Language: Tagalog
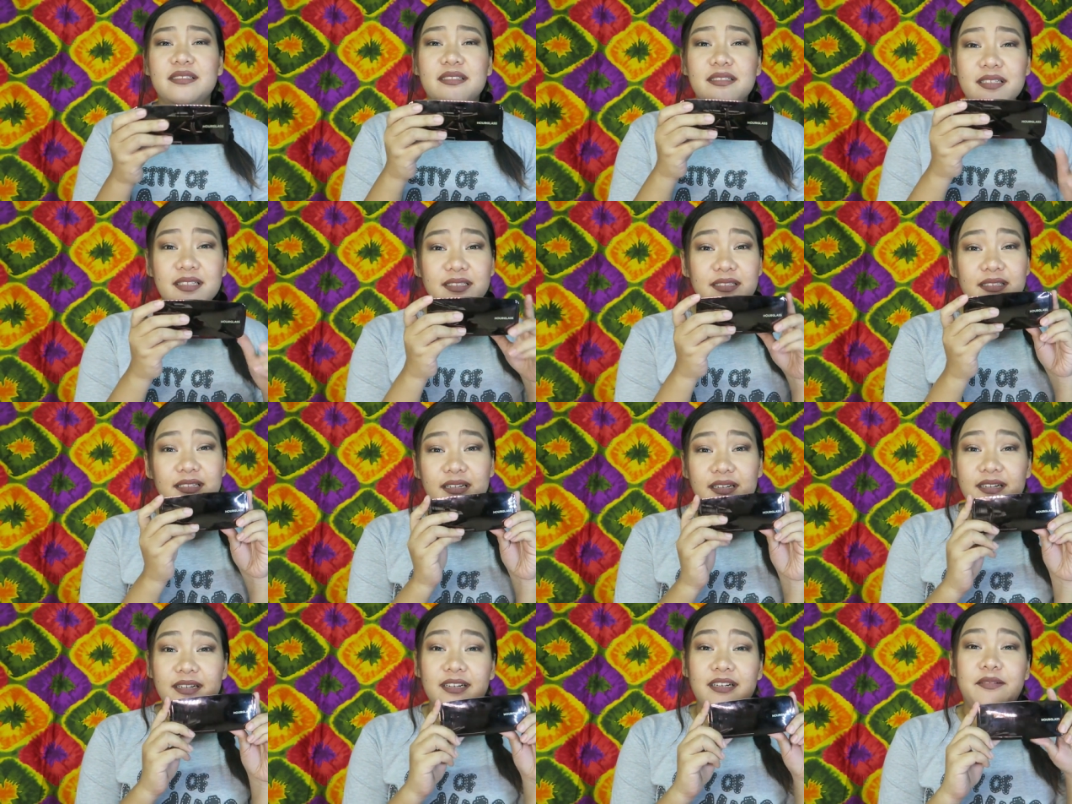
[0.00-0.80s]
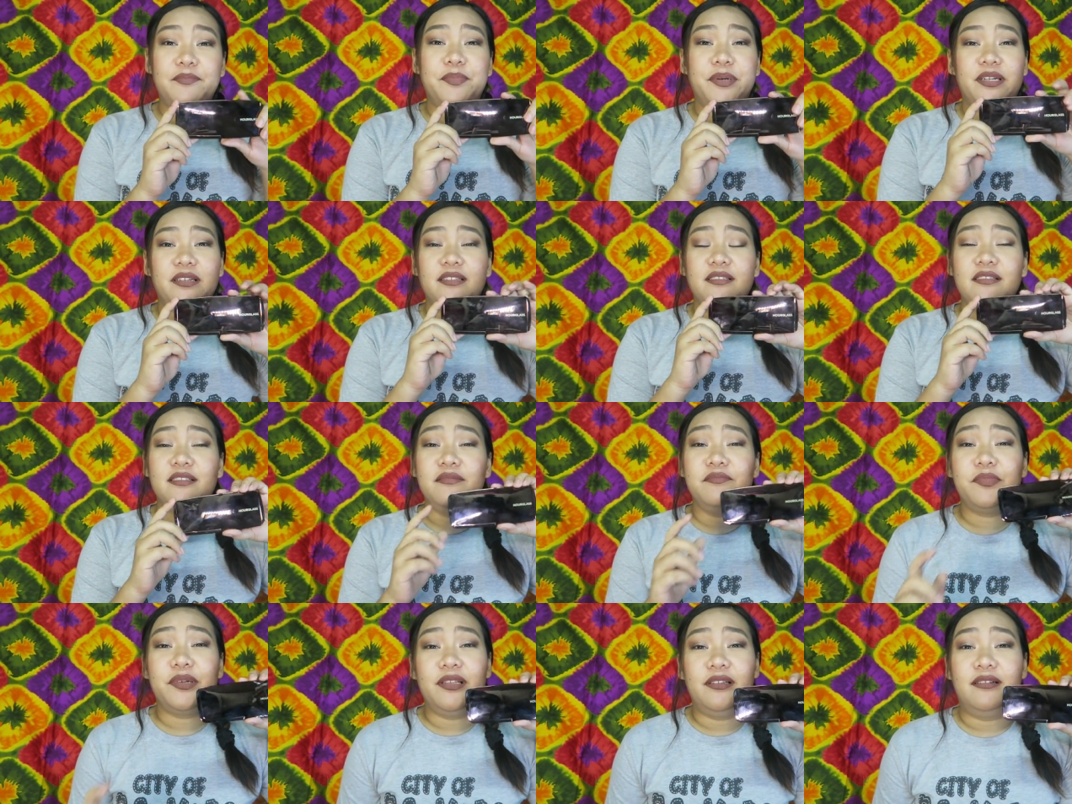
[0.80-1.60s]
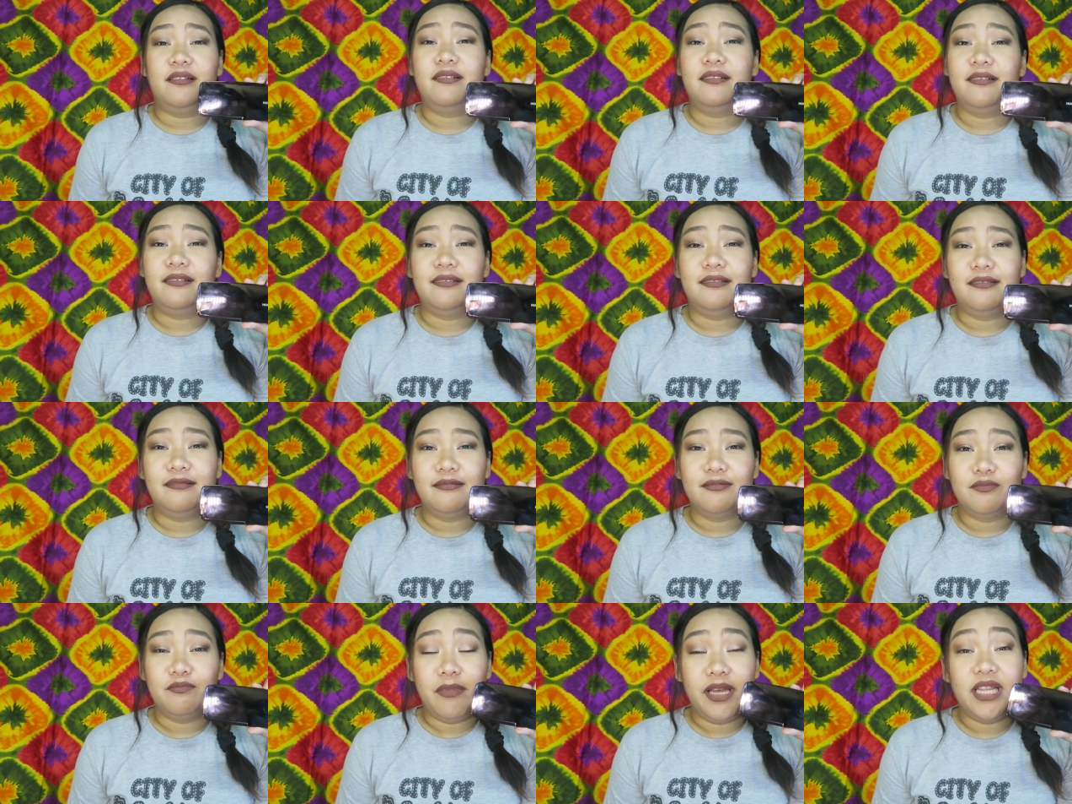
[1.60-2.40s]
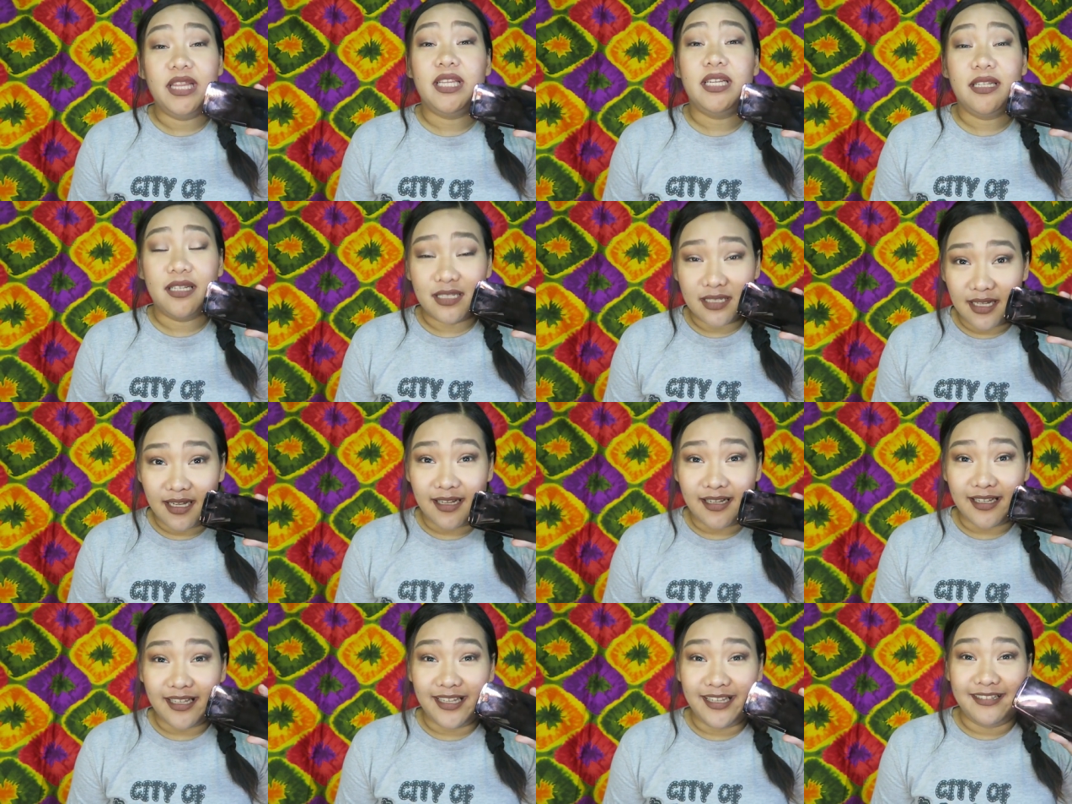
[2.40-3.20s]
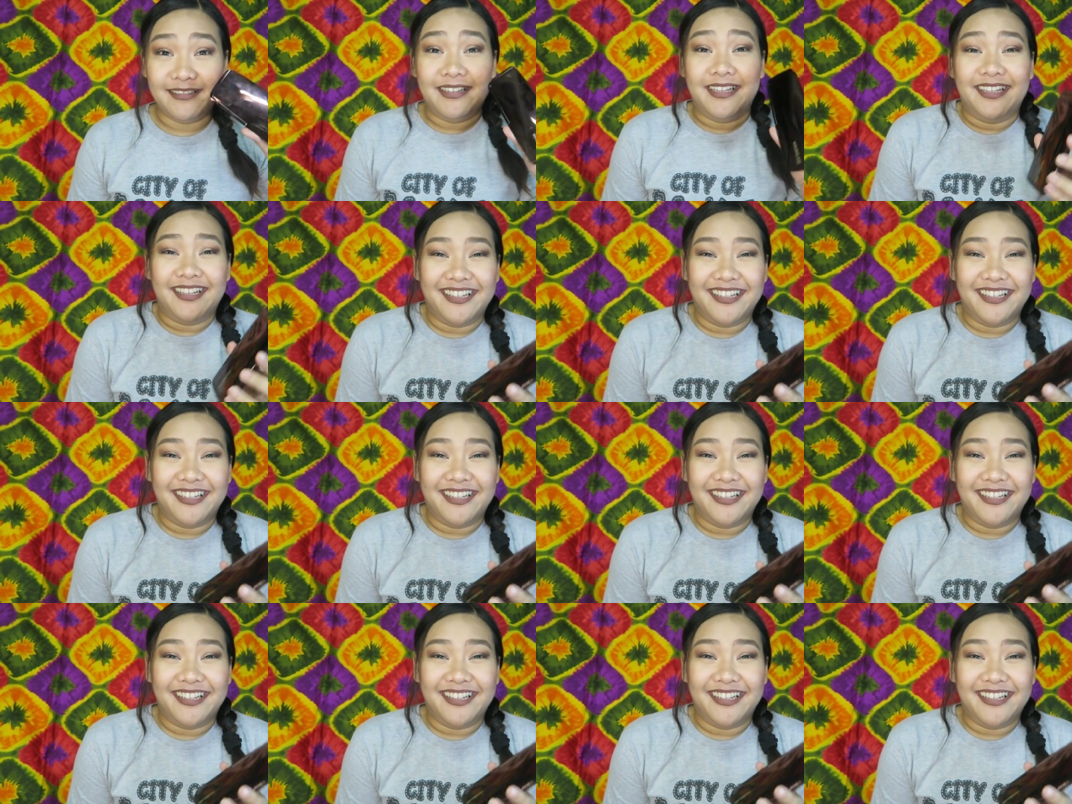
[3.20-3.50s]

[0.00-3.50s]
Ang ganda. Packaging pa lang. Benta na sa akin.